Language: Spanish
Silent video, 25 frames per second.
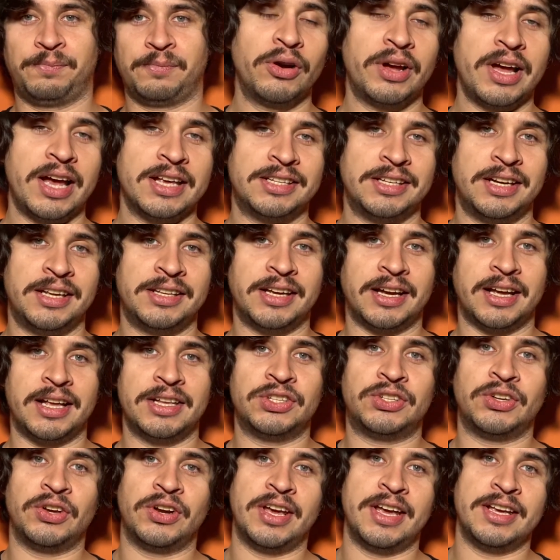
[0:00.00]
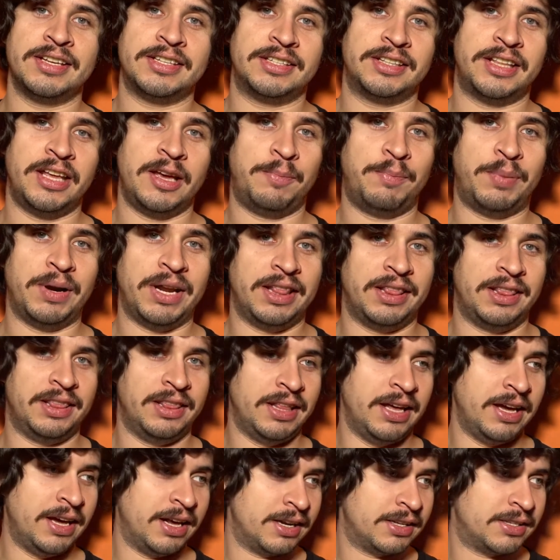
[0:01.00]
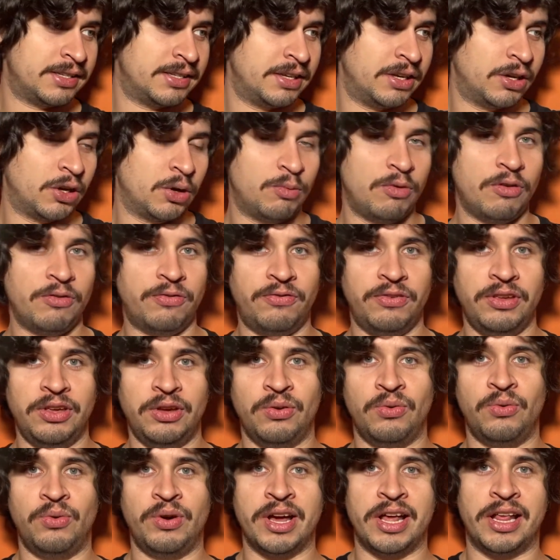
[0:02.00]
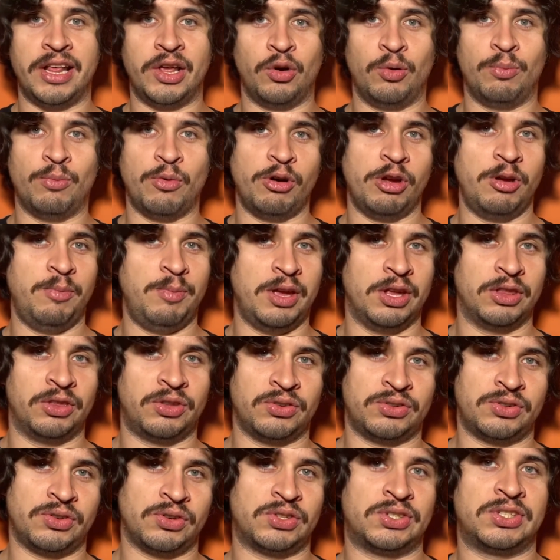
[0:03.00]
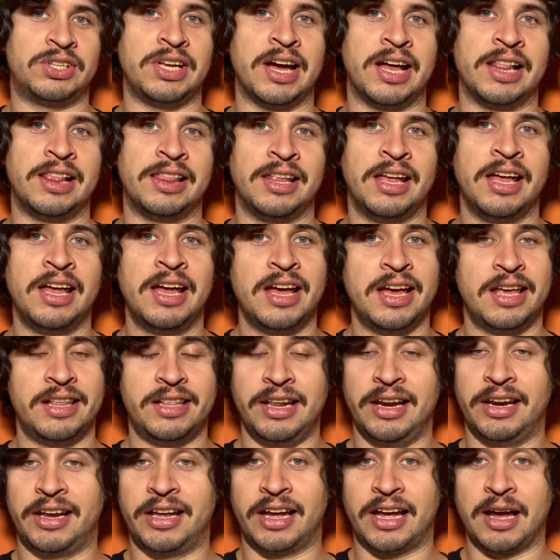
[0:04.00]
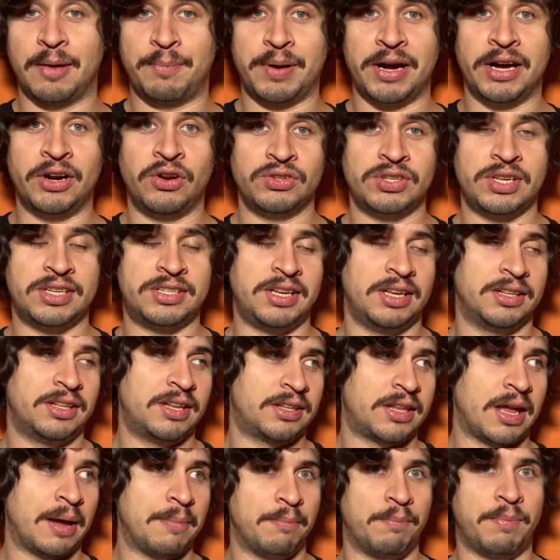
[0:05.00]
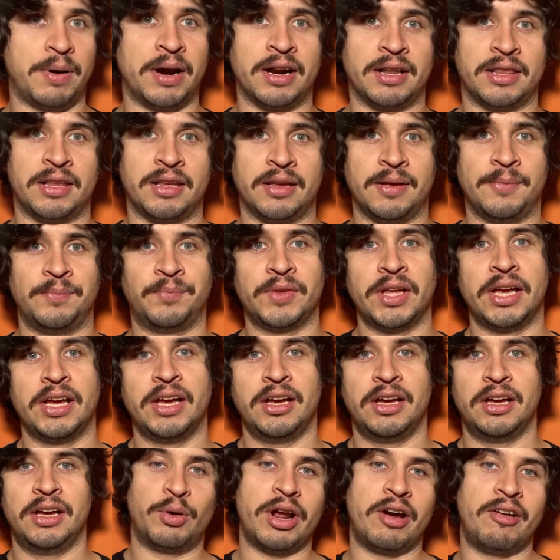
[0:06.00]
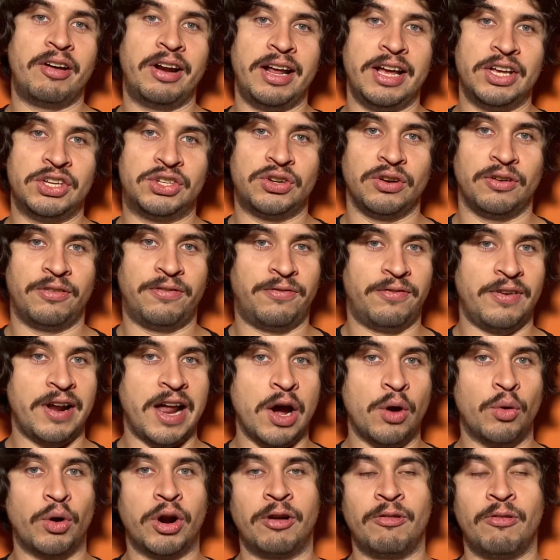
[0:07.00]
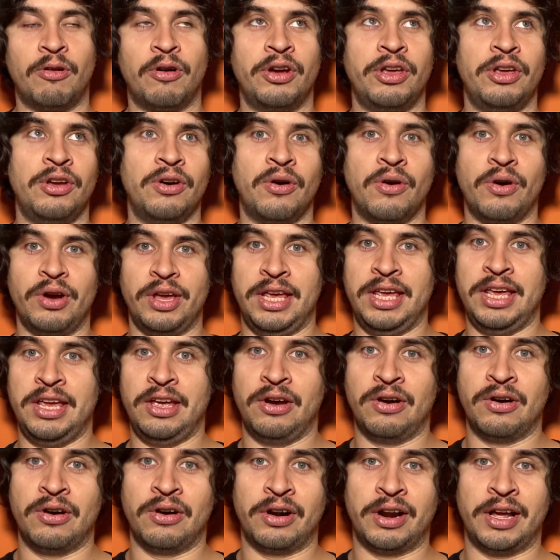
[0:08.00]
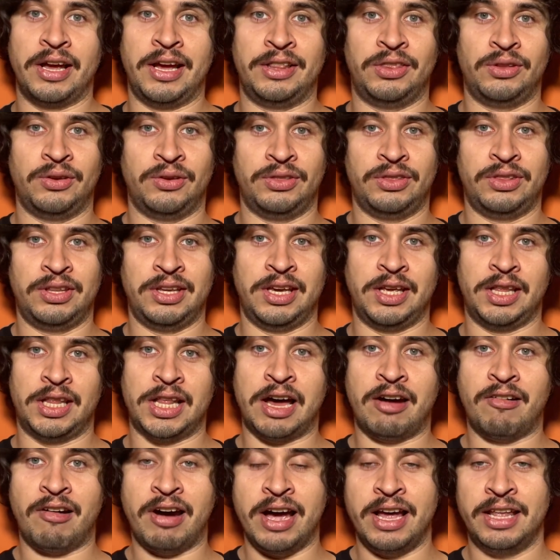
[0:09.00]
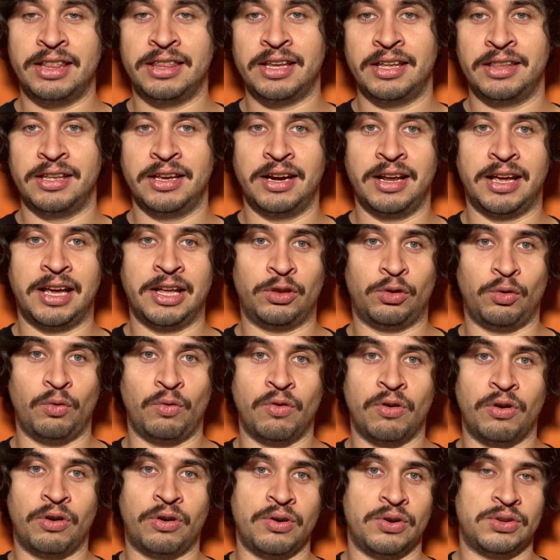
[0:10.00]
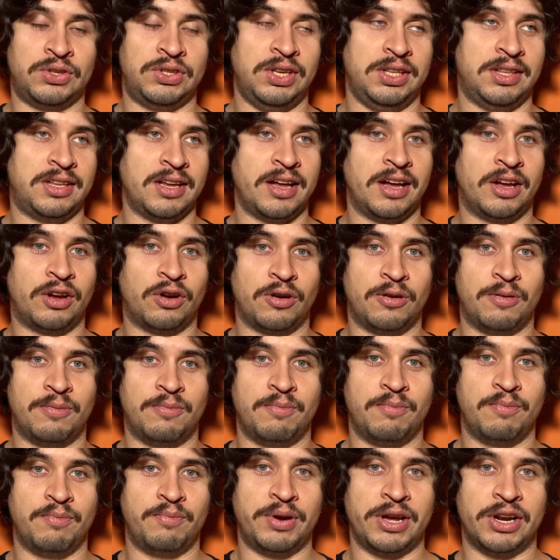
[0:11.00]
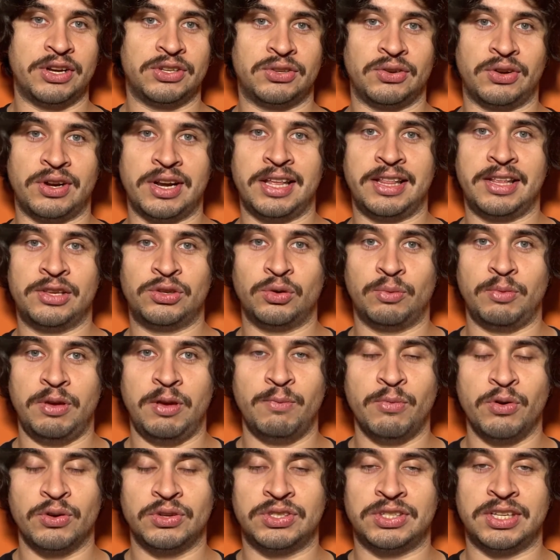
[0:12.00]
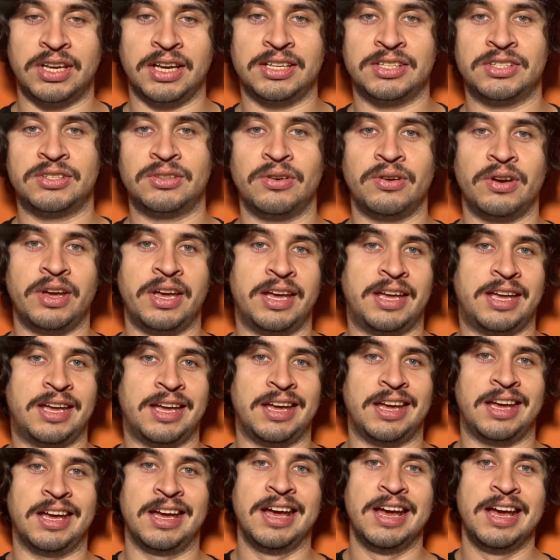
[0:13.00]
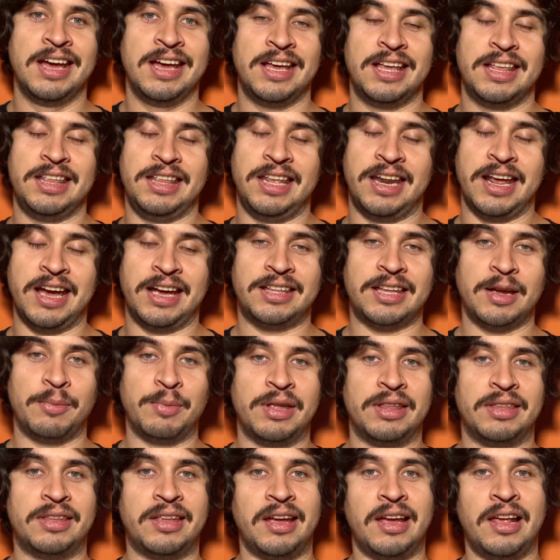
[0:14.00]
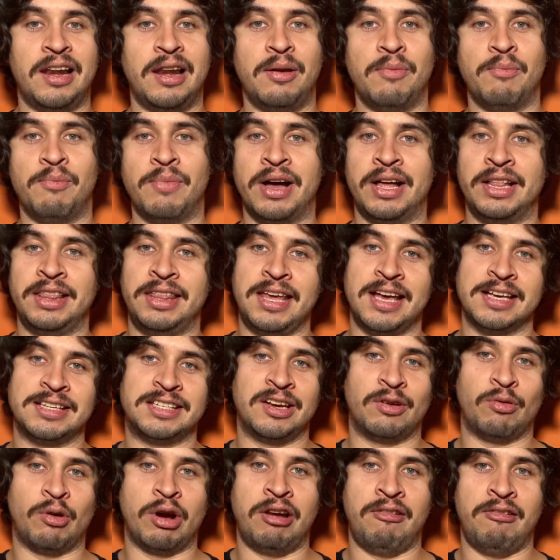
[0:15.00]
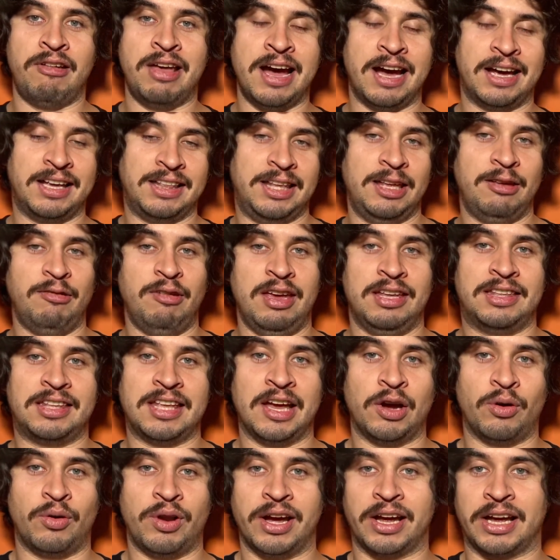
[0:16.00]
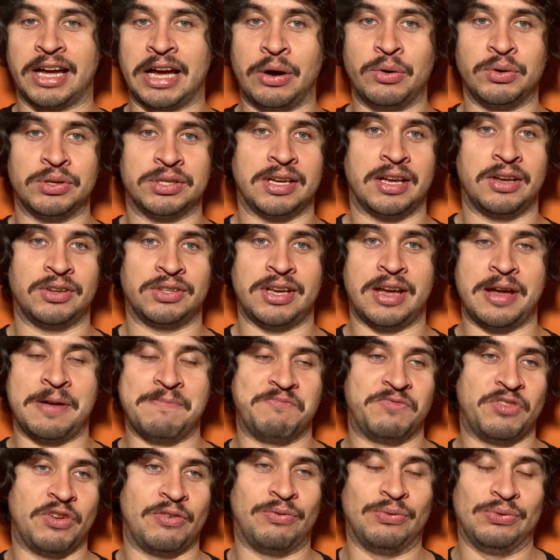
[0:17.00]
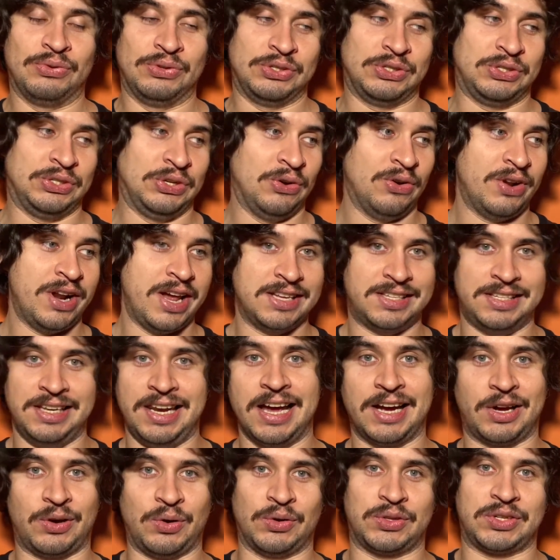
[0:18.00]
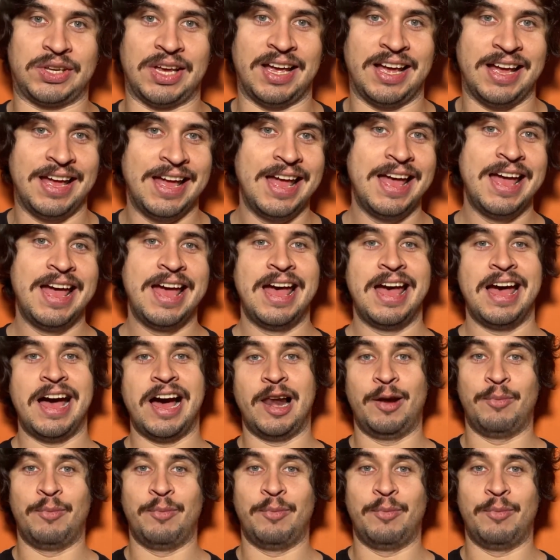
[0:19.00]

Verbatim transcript: El tipo lo que hace en esta canción es desprenderse como figura de un movimiento social del que capaz no se siente tan parte. No es que por haber hecho Flower Boy o Igor en donde daba a entender que tuvo cositas con personas de su mismo sexo, es que directamente el man ya se vuelve activista de una causa. O sea, no funciona así la cosa.